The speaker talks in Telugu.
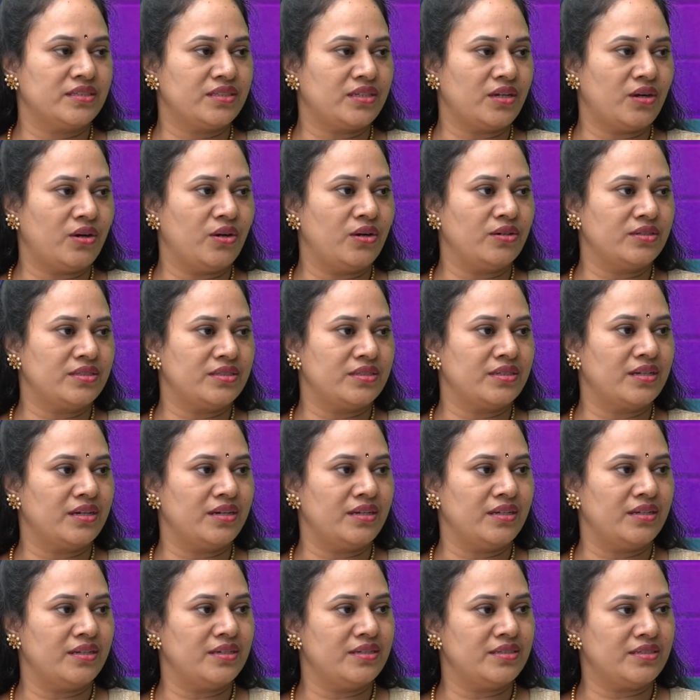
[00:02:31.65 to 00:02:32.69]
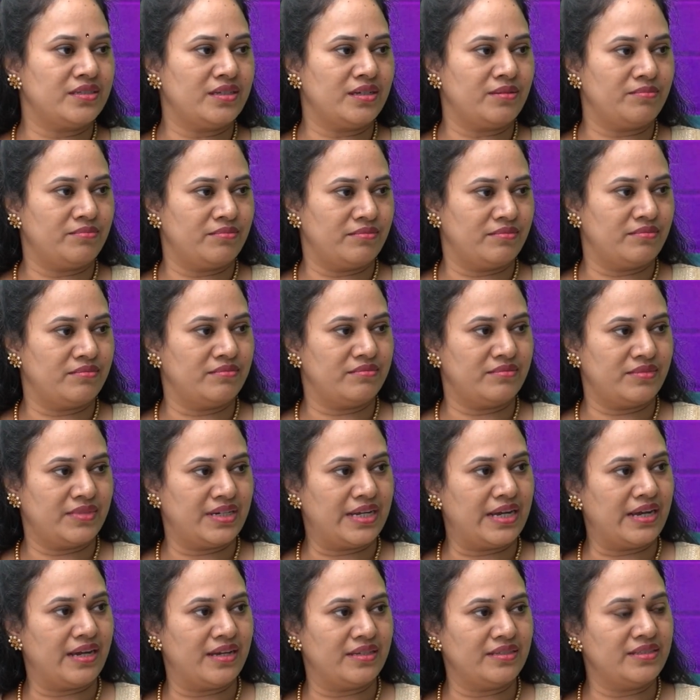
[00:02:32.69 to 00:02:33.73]
సాంగ్స్ కానీ సమ్
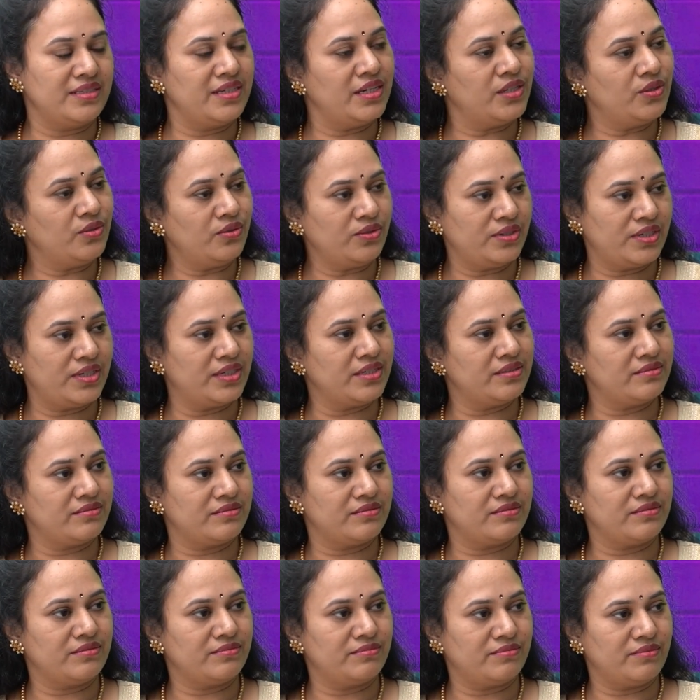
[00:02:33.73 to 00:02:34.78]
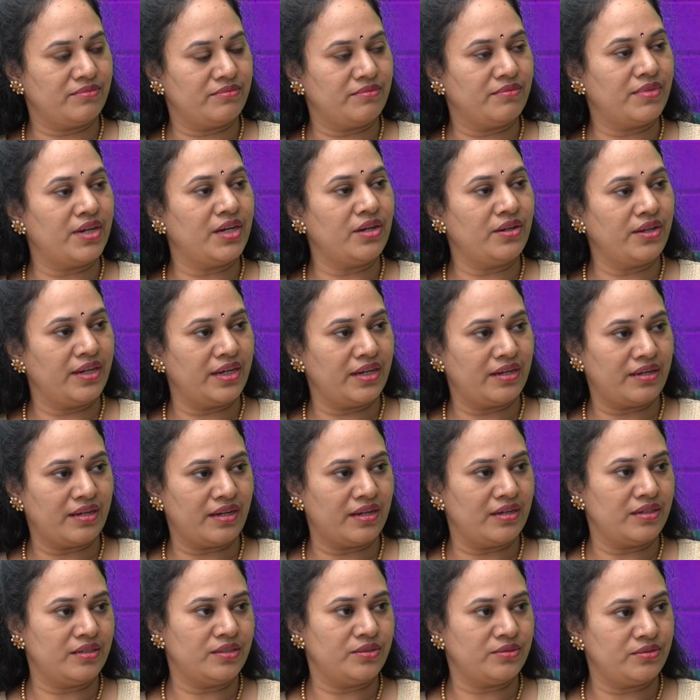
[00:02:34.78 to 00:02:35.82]
డ్యాన్స్ ఏదో ఒకటి ఓకే మనలో ఏ
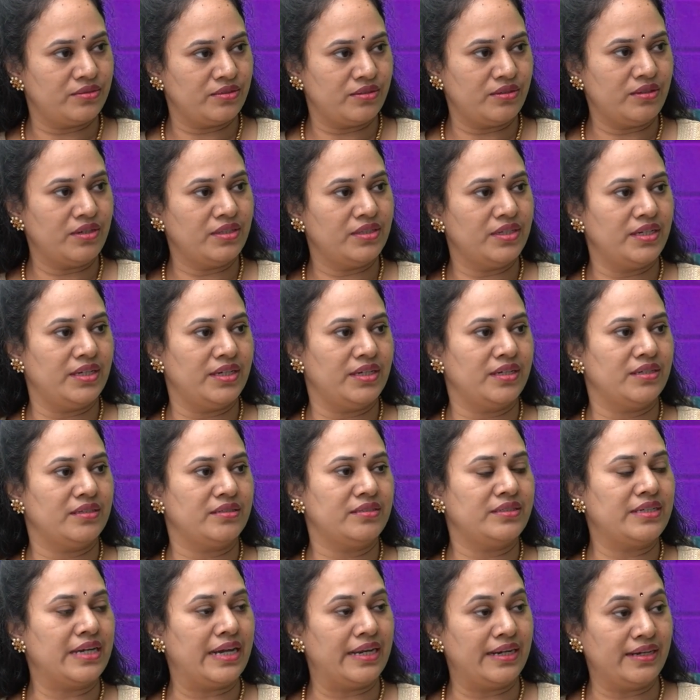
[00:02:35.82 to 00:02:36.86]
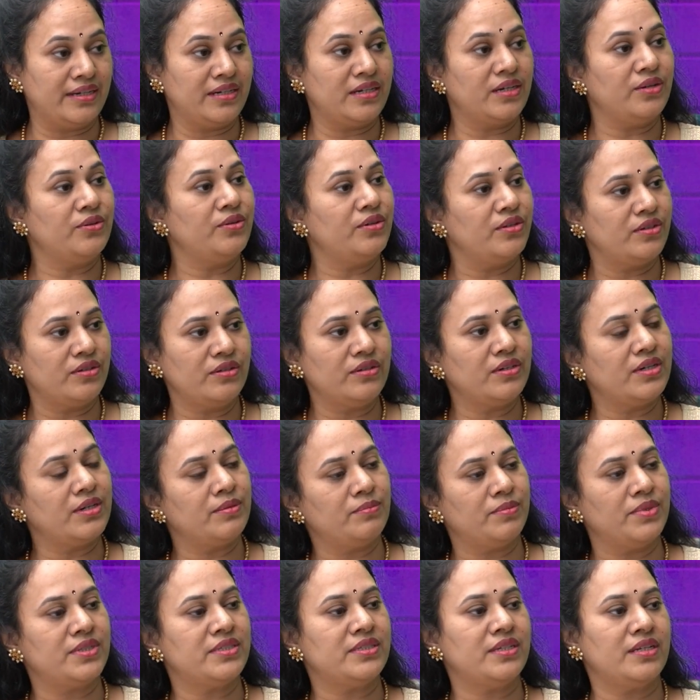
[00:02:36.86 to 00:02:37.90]
టాలెంట్ ఉందో అది టాలెంట్ రౌండ్లో
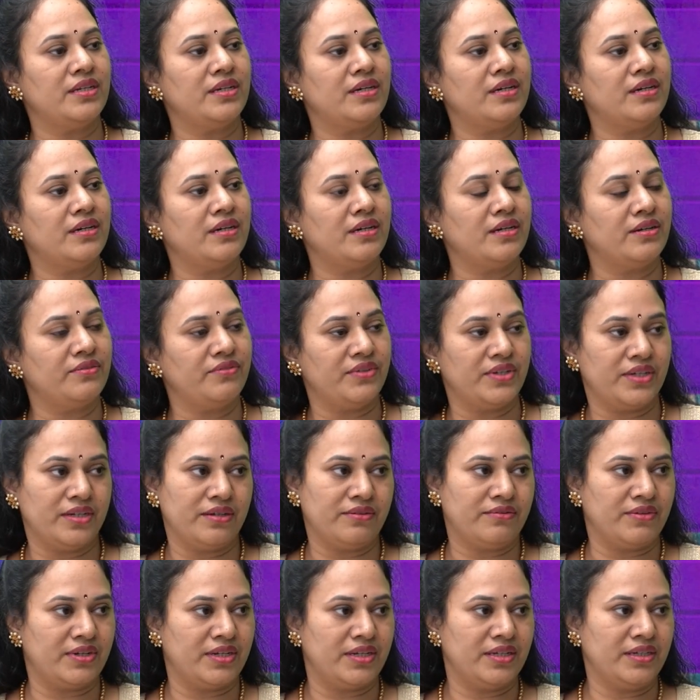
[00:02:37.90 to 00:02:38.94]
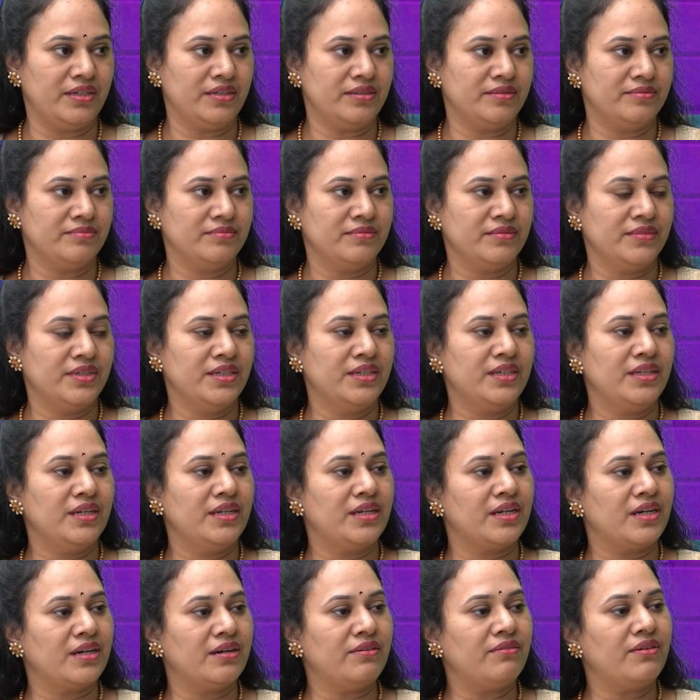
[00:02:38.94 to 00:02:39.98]
కంపల్సరీగా విన్ అవ్వాలి ఓకే
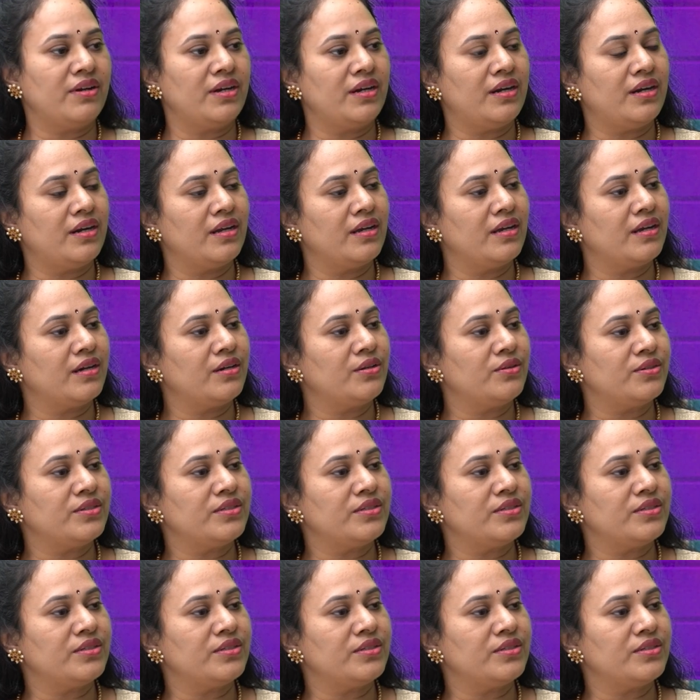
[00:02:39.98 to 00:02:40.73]
ఇంకా వాళ్ళు అడిగే